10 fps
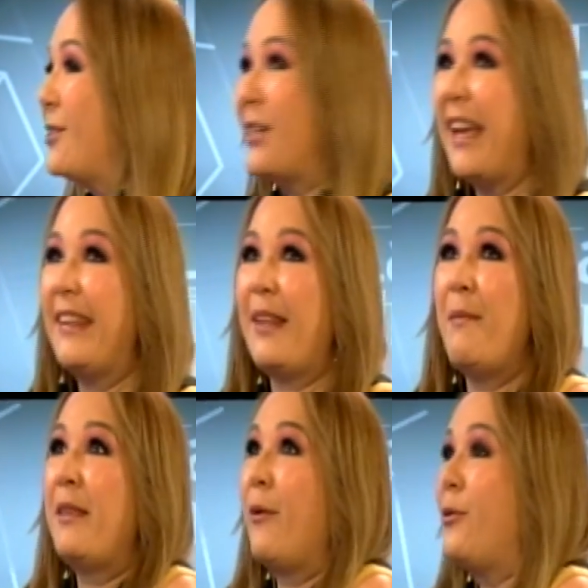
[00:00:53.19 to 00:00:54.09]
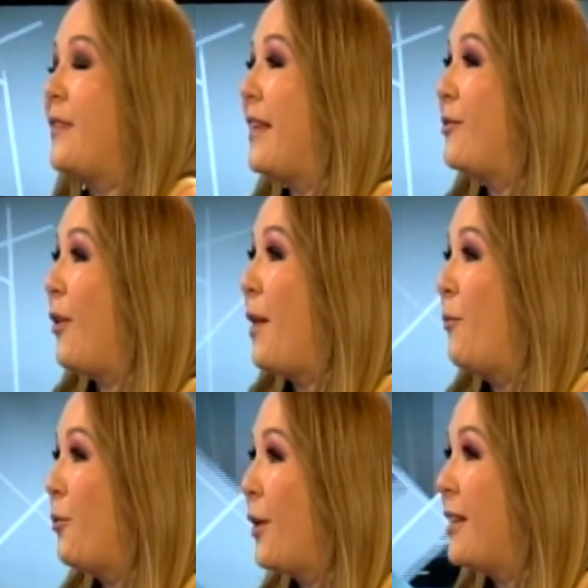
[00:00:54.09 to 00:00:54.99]
yo sé que a ti también te gusta esto del
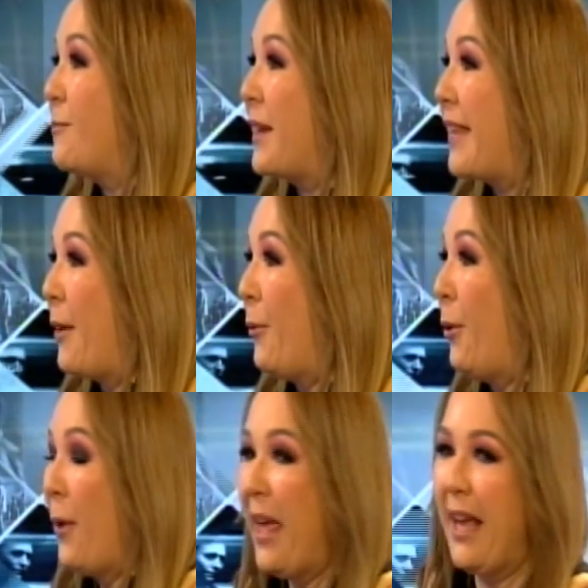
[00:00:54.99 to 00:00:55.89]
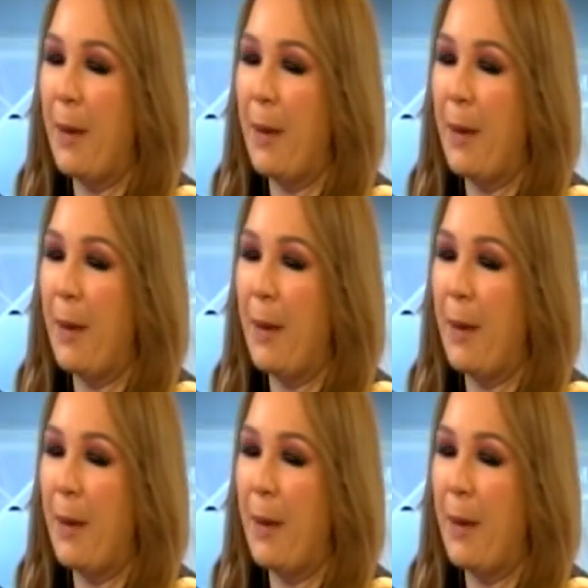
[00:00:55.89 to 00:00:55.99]
mundo del espectáculo